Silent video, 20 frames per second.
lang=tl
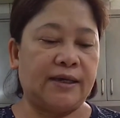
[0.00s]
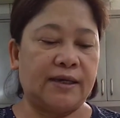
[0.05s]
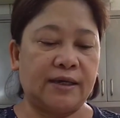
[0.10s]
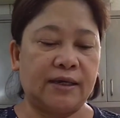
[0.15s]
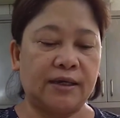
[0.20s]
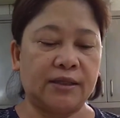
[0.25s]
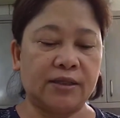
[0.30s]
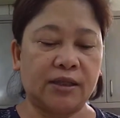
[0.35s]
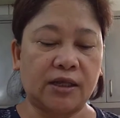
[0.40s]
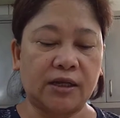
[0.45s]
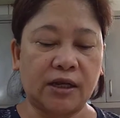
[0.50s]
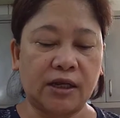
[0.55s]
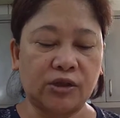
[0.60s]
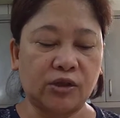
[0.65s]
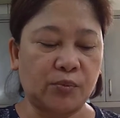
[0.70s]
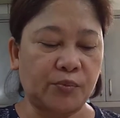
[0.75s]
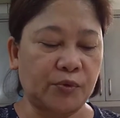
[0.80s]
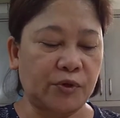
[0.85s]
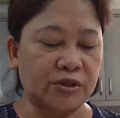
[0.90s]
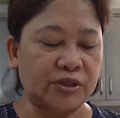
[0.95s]
And then
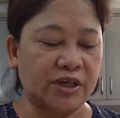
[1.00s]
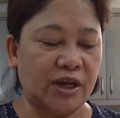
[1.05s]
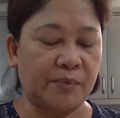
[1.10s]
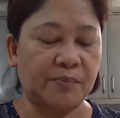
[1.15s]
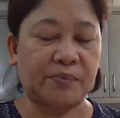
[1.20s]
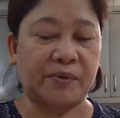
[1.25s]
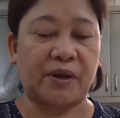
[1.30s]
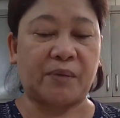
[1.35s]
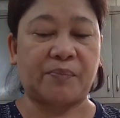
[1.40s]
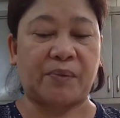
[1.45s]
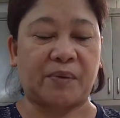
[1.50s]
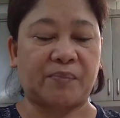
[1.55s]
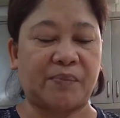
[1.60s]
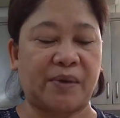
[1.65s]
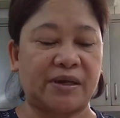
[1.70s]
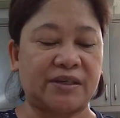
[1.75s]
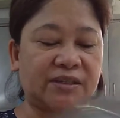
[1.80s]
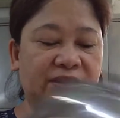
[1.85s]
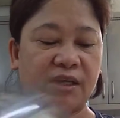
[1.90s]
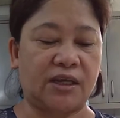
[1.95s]
ito po, syempre, pag
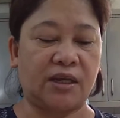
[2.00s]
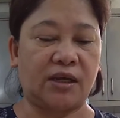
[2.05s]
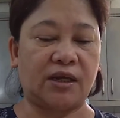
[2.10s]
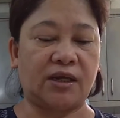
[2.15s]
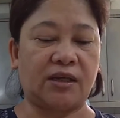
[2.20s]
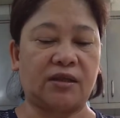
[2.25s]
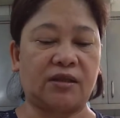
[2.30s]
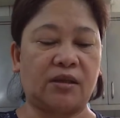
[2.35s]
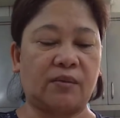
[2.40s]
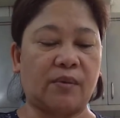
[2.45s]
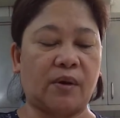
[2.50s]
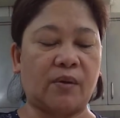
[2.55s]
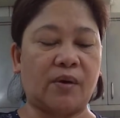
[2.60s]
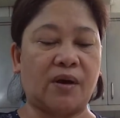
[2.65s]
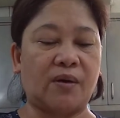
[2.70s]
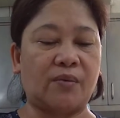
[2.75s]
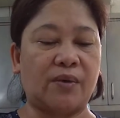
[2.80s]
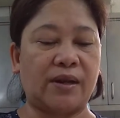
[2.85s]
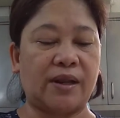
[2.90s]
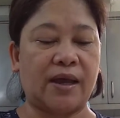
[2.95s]
fasting, hindi
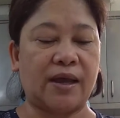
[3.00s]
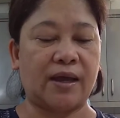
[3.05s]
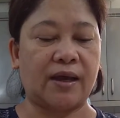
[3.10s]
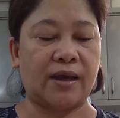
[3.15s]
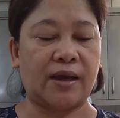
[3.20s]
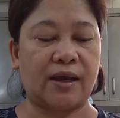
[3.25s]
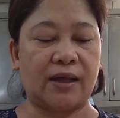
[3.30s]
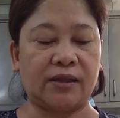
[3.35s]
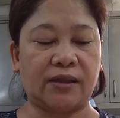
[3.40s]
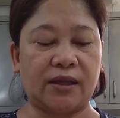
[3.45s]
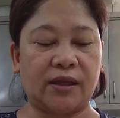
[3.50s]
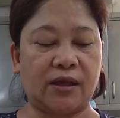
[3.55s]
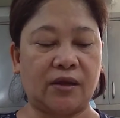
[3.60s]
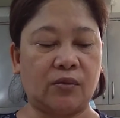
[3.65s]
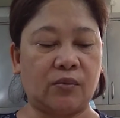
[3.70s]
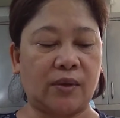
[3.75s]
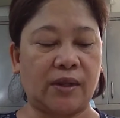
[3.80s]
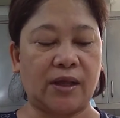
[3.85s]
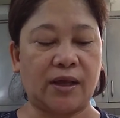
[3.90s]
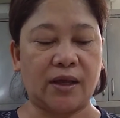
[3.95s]
mawawala ang ating
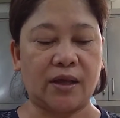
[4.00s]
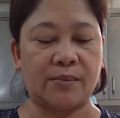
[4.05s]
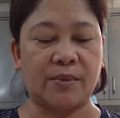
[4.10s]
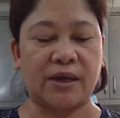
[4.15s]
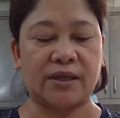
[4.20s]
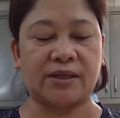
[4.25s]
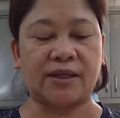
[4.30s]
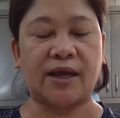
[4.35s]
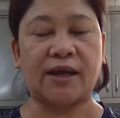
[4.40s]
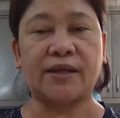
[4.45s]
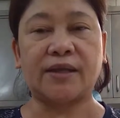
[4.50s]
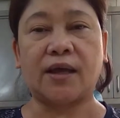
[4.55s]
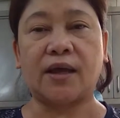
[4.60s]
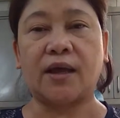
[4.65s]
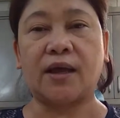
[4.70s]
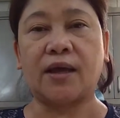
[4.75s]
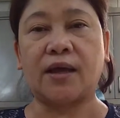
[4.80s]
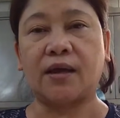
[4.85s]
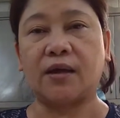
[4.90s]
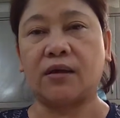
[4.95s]
walang
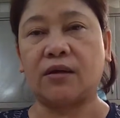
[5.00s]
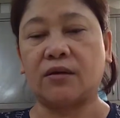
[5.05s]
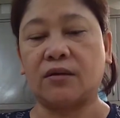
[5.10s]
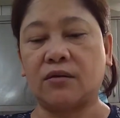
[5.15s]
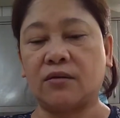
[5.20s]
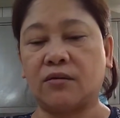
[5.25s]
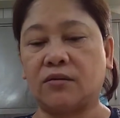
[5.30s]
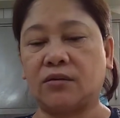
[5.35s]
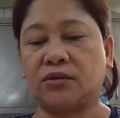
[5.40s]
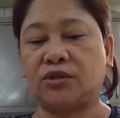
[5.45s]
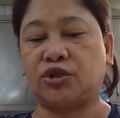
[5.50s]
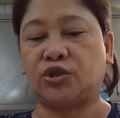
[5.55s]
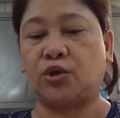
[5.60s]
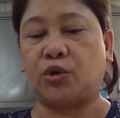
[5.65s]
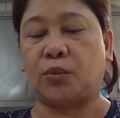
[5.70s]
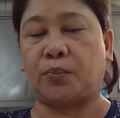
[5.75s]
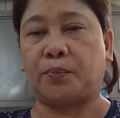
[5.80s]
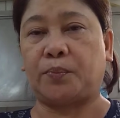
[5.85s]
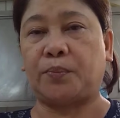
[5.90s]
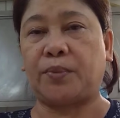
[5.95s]
kamatayang
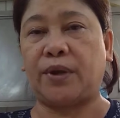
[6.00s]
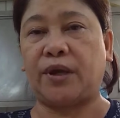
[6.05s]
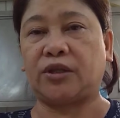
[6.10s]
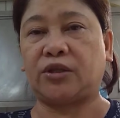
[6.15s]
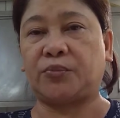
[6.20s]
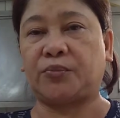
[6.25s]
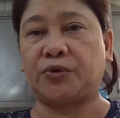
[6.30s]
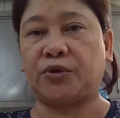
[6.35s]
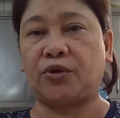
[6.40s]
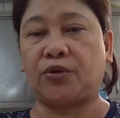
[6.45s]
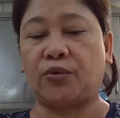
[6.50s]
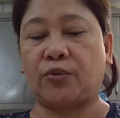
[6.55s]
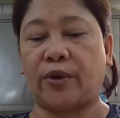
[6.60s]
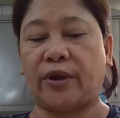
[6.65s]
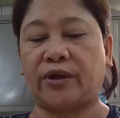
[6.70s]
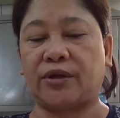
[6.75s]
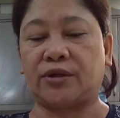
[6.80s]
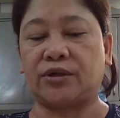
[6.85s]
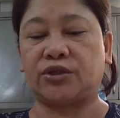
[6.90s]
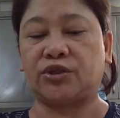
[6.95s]
soup. Ito po yung
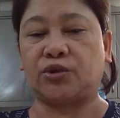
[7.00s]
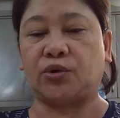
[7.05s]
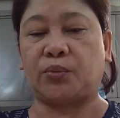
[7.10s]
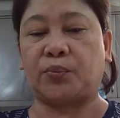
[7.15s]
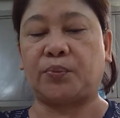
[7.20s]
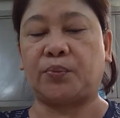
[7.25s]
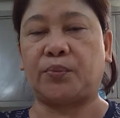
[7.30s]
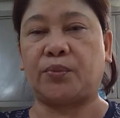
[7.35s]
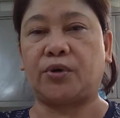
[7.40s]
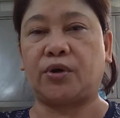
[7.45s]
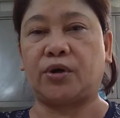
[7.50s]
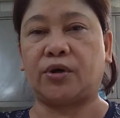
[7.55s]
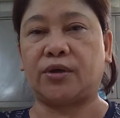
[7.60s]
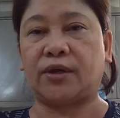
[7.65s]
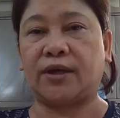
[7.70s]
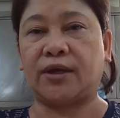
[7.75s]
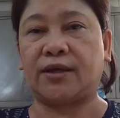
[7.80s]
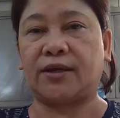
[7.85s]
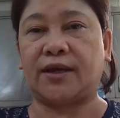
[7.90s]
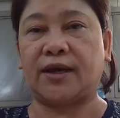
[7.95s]
Quaker soup.
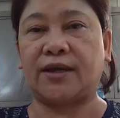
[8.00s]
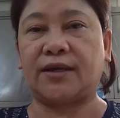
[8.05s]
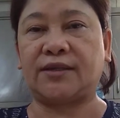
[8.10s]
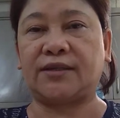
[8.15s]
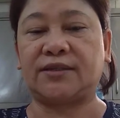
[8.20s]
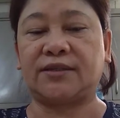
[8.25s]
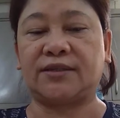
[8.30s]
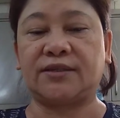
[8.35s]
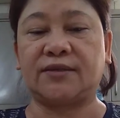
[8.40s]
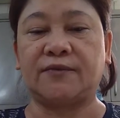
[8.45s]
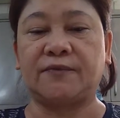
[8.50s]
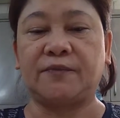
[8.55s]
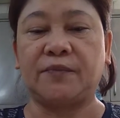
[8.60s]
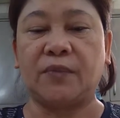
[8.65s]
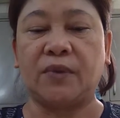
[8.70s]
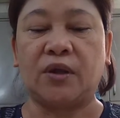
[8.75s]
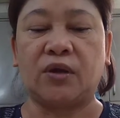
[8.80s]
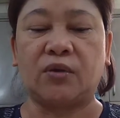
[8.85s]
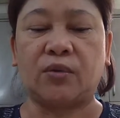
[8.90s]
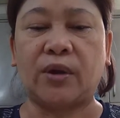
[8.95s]
Okay, guys?
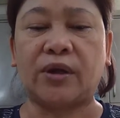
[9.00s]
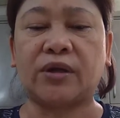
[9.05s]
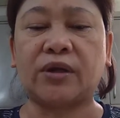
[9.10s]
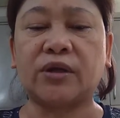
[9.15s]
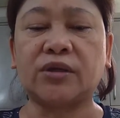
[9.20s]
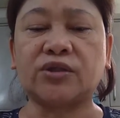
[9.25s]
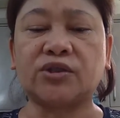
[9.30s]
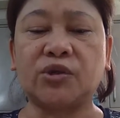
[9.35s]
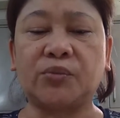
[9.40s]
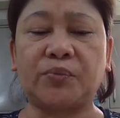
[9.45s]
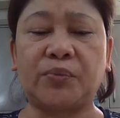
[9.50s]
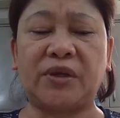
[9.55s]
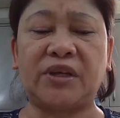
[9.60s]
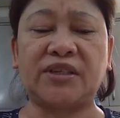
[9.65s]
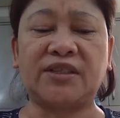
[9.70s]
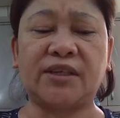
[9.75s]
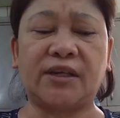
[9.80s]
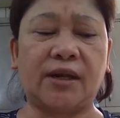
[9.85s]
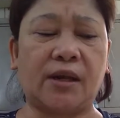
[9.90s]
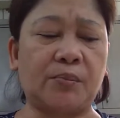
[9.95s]
Quaker soup,
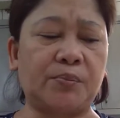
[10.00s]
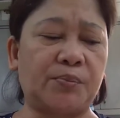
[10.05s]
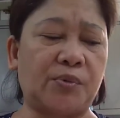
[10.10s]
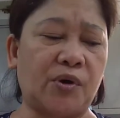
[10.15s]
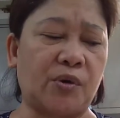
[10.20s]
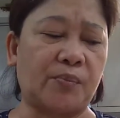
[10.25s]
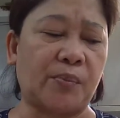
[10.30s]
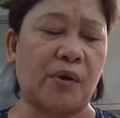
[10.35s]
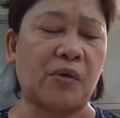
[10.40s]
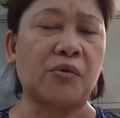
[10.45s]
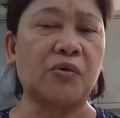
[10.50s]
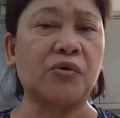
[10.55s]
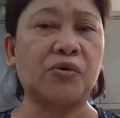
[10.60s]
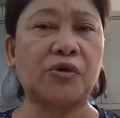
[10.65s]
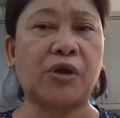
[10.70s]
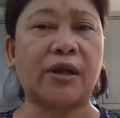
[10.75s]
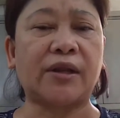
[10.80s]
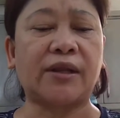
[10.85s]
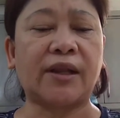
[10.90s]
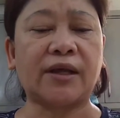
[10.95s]
easy lang po.
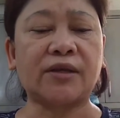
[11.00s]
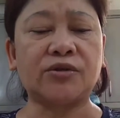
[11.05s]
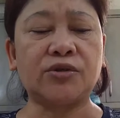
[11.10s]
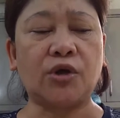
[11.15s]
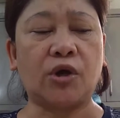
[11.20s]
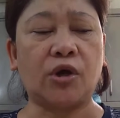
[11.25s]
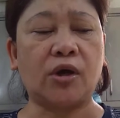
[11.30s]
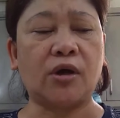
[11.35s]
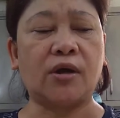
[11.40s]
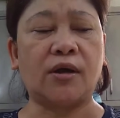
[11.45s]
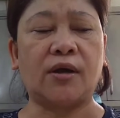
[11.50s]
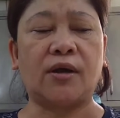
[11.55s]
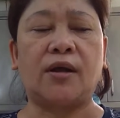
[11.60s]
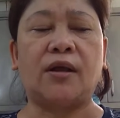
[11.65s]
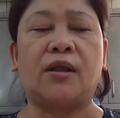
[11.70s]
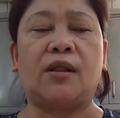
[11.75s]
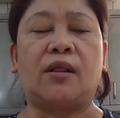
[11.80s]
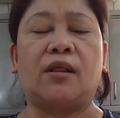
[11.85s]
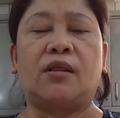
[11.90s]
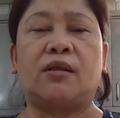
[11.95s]
Pakukulaan lang nyo.
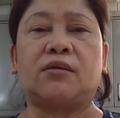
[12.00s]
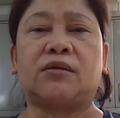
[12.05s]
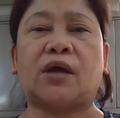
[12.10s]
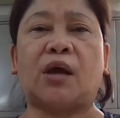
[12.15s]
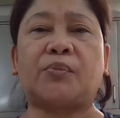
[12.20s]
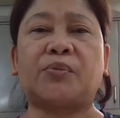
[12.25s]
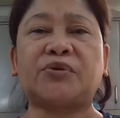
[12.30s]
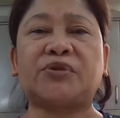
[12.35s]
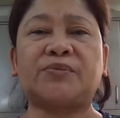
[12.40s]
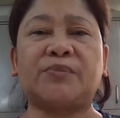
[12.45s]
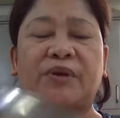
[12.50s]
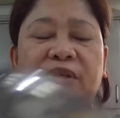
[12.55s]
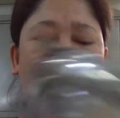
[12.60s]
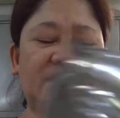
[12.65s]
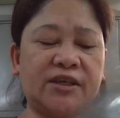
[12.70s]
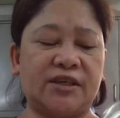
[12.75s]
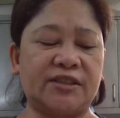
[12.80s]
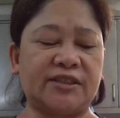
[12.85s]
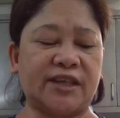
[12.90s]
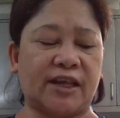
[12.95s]
Tapos
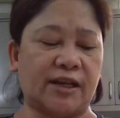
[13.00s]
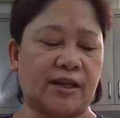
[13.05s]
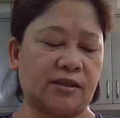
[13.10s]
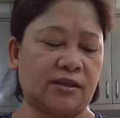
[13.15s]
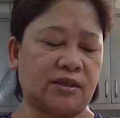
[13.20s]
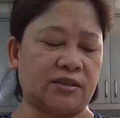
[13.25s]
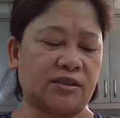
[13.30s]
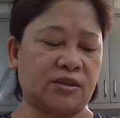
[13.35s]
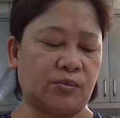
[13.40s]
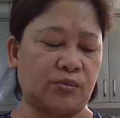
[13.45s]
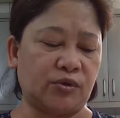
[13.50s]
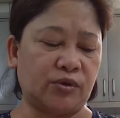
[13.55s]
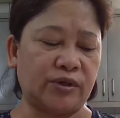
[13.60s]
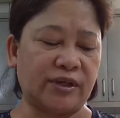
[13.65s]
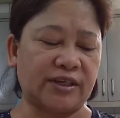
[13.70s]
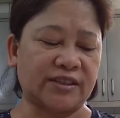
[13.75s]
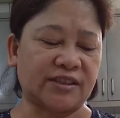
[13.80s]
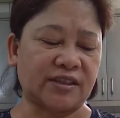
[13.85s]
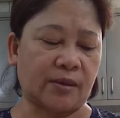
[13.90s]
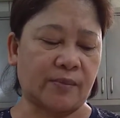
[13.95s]
magigisa lang ng
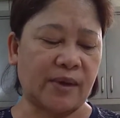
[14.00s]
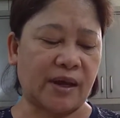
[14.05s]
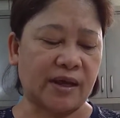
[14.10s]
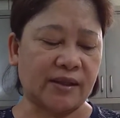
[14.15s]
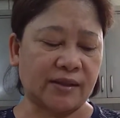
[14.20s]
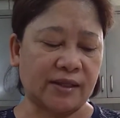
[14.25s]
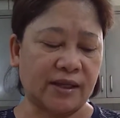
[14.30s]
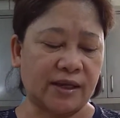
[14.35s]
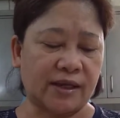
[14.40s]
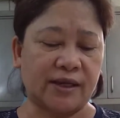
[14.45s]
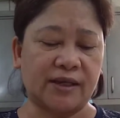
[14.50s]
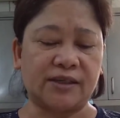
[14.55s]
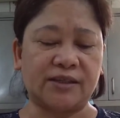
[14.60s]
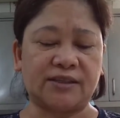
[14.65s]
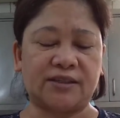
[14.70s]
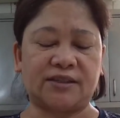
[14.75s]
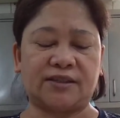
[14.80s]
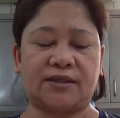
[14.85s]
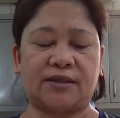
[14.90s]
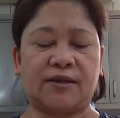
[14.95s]
sibuyas,
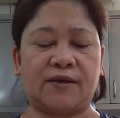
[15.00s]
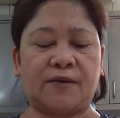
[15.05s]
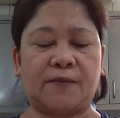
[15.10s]
kamatis.